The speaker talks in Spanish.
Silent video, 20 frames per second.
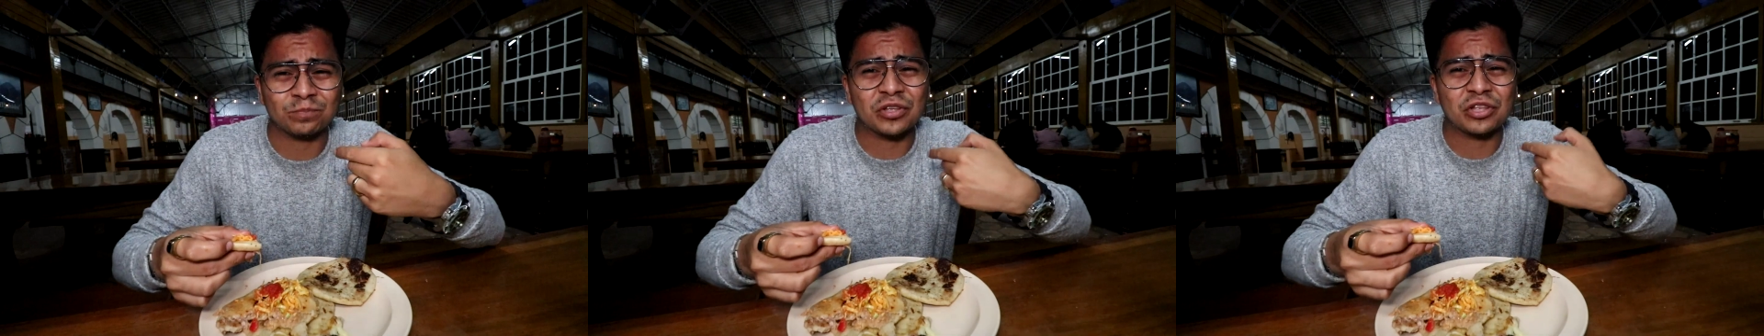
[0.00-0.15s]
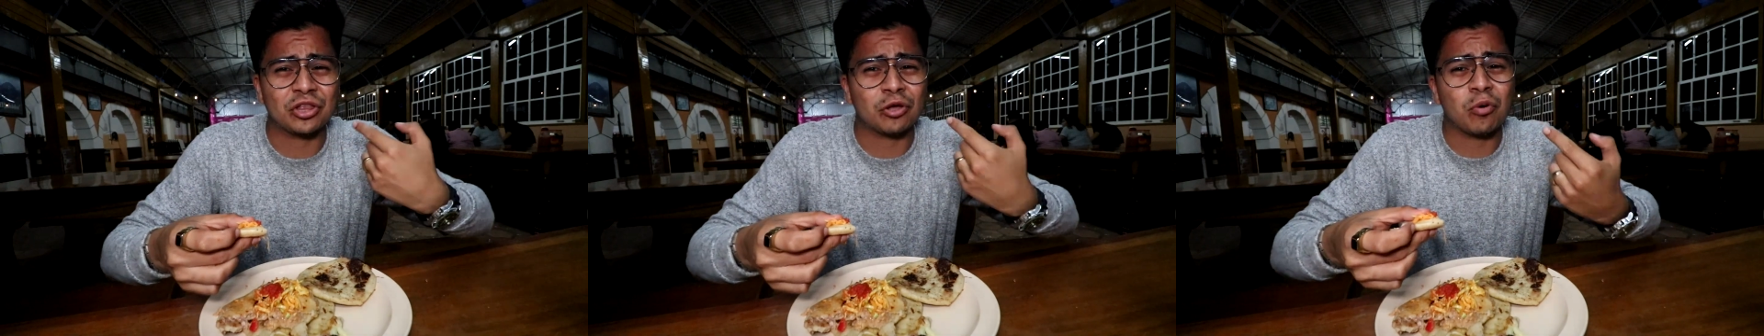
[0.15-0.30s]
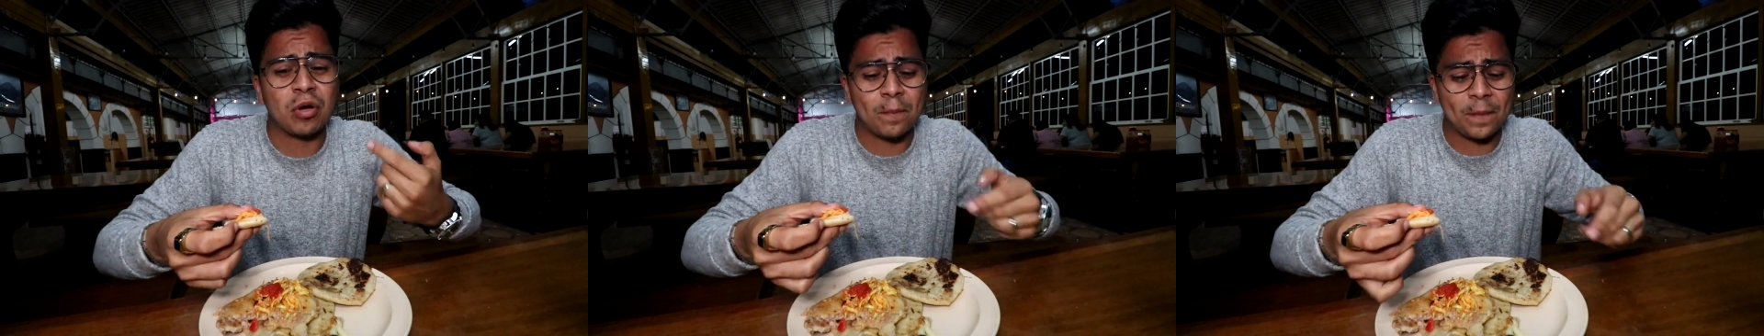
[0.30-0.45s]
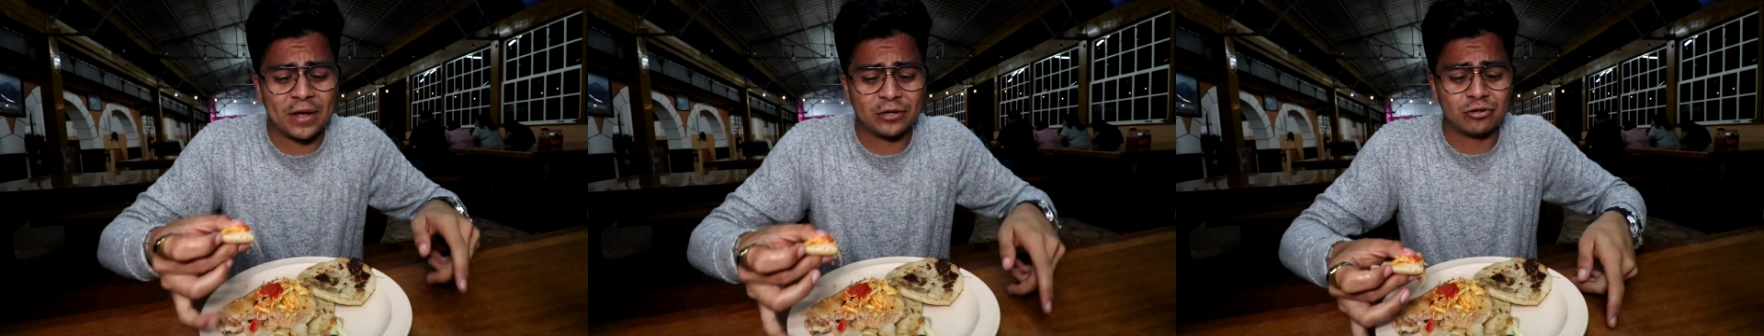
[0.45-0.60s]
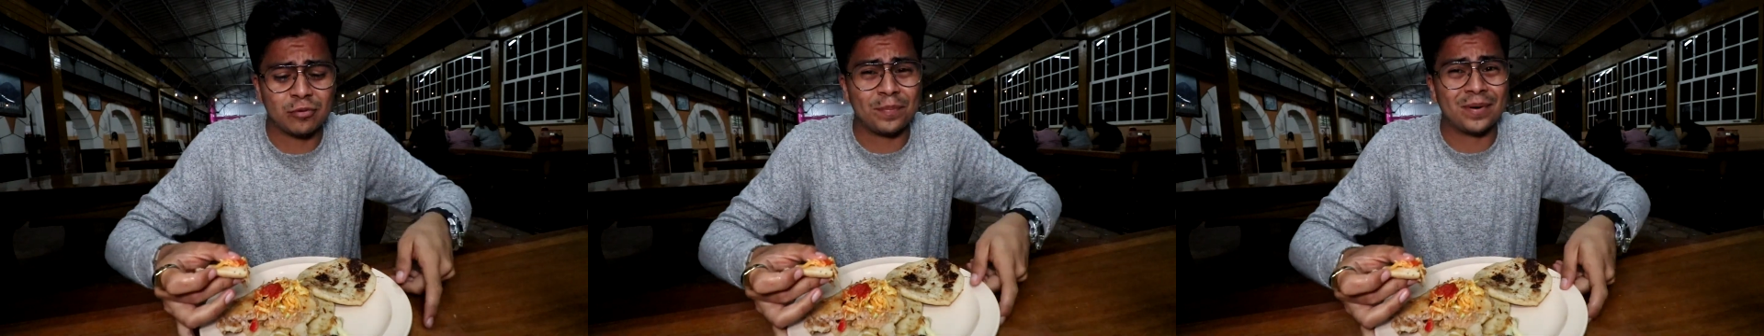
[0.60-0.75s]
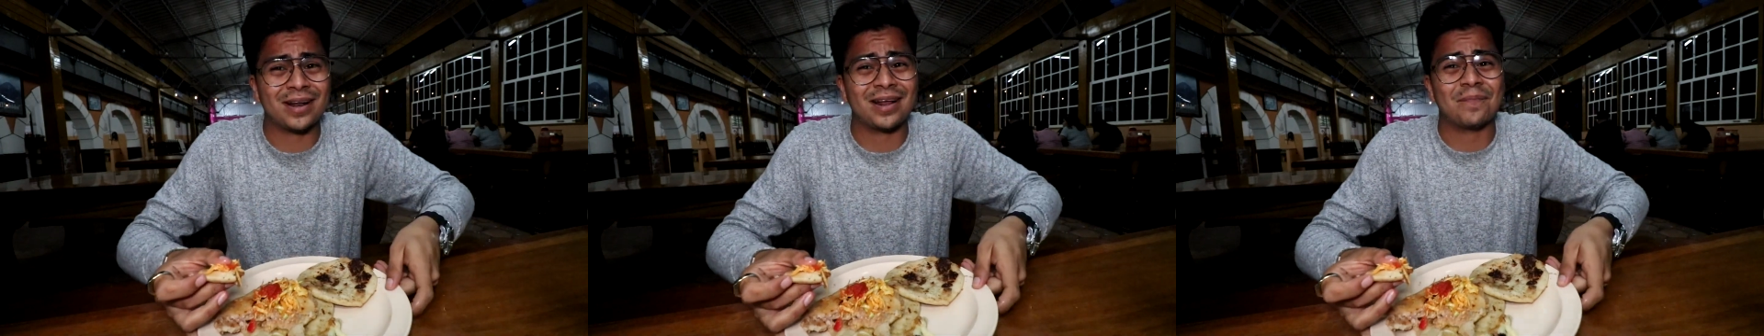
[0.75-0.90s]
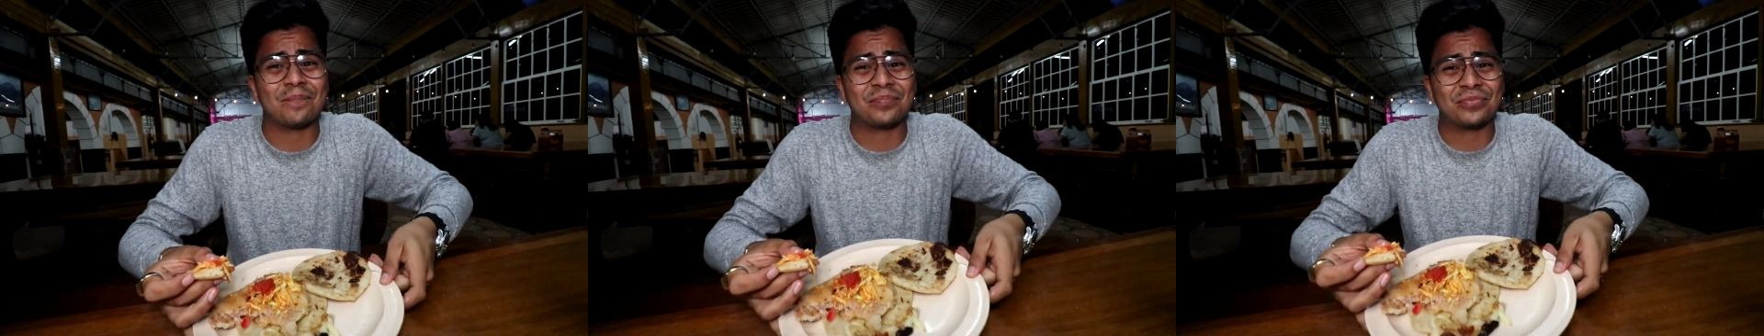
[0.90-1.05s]
que tengo espacio
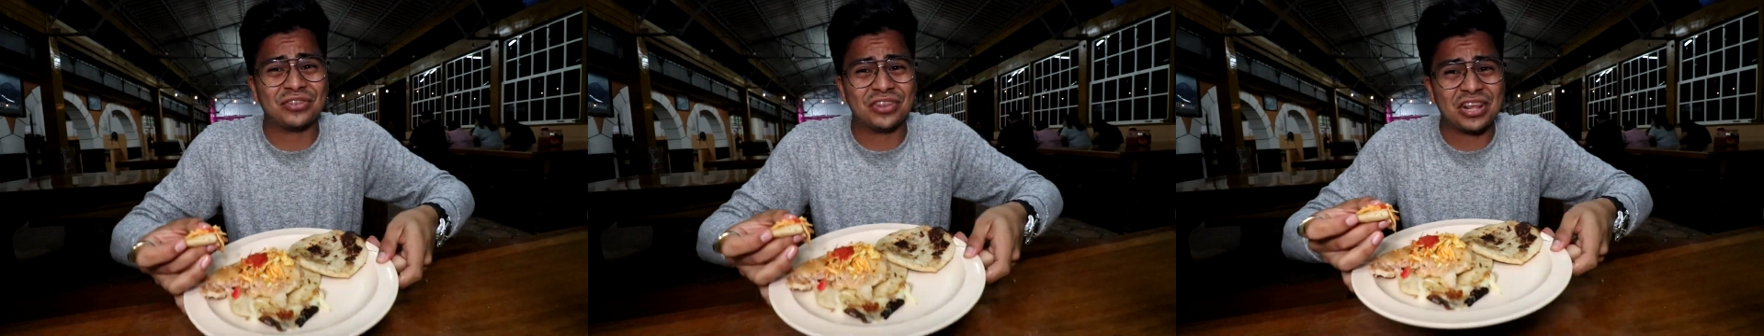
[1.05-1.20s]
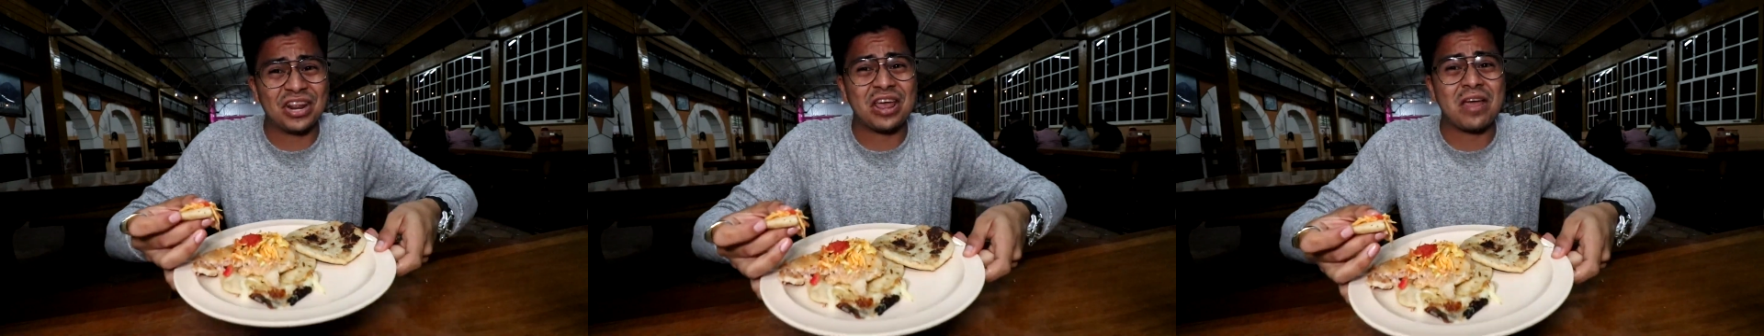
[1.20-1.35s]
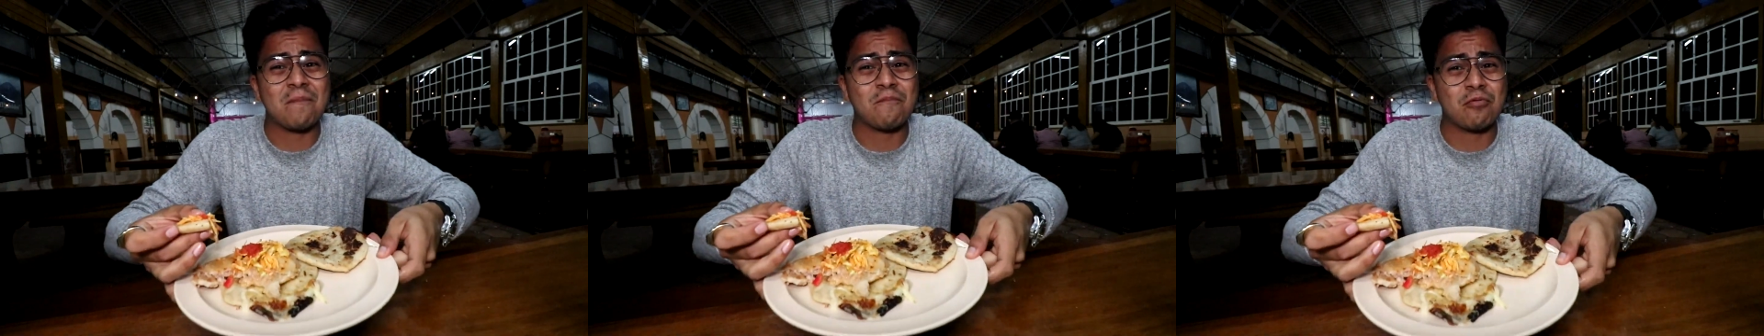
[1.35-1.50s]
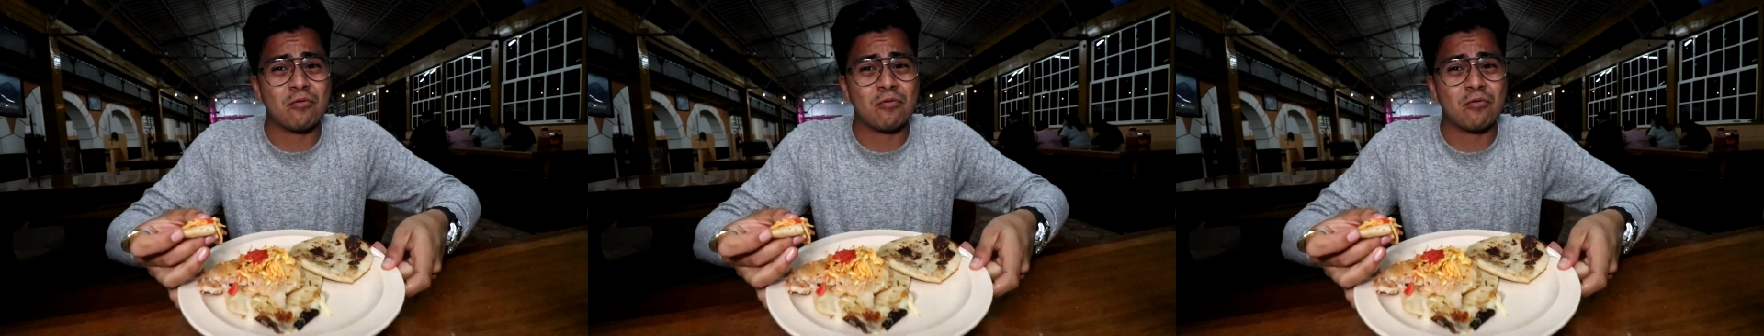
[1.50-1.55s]
para tres